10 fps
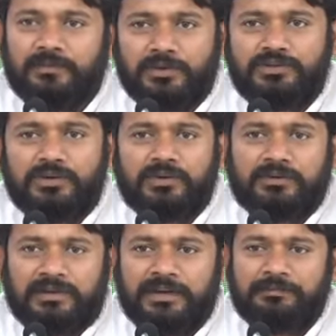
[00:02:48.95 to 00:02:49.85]
वो जो
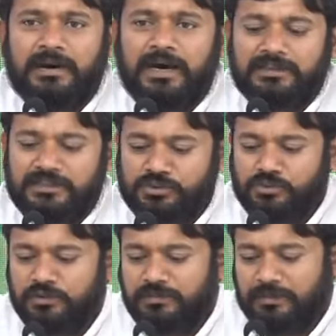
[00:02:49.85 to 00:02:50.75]
एक बात
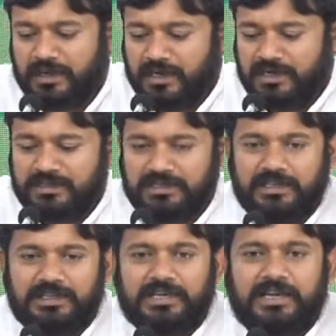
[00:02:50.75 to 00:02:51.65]
स्कूल में पढ़ा करते
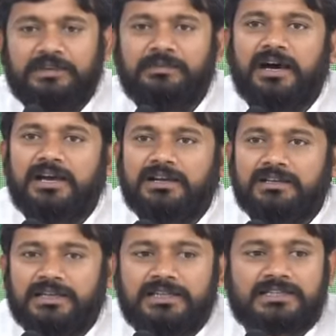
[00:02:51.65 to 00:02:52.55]
थे कि कई बार
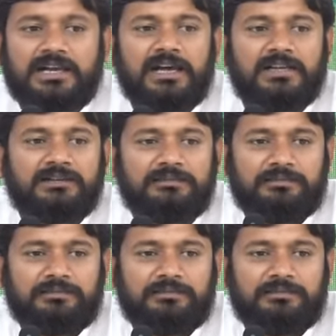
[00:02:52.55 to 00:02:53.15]
इंसान